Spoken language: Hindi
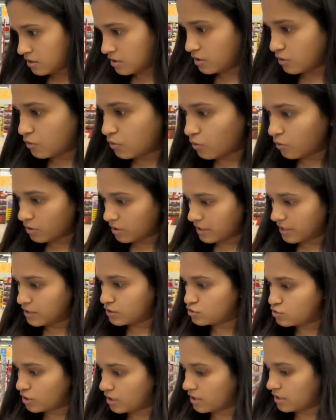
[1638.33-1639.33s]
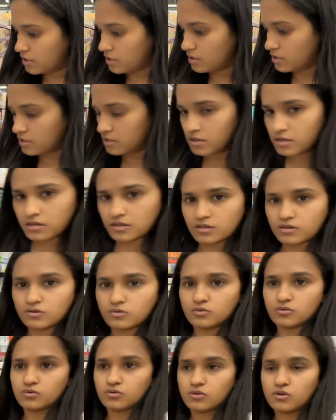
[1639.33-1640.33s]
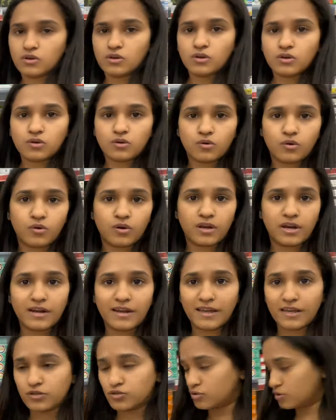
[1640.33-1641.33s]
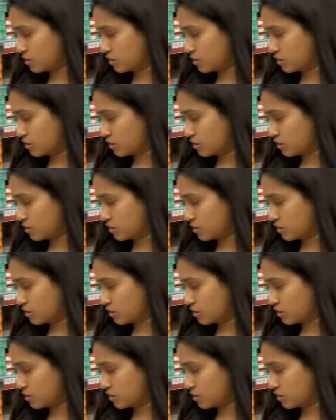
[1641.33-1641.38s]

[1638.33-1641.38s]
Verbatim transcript: ये कोलगेट जो है देखो फुल रेट एक सौ